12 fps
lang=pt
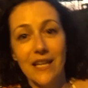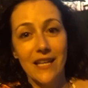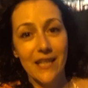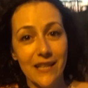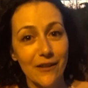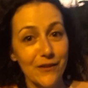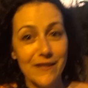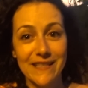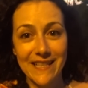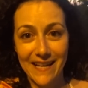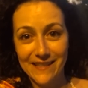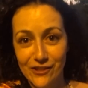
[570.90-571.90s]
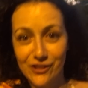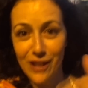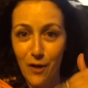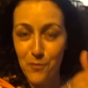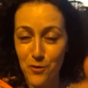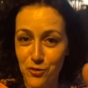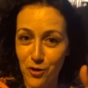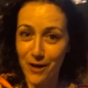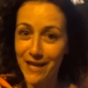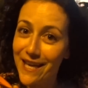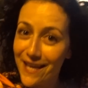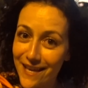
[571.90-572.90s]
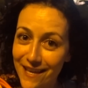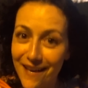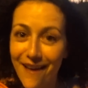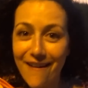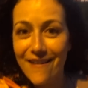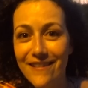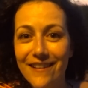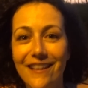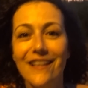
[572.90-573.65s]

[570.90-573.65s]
E não se esquece de dar o meu joinha,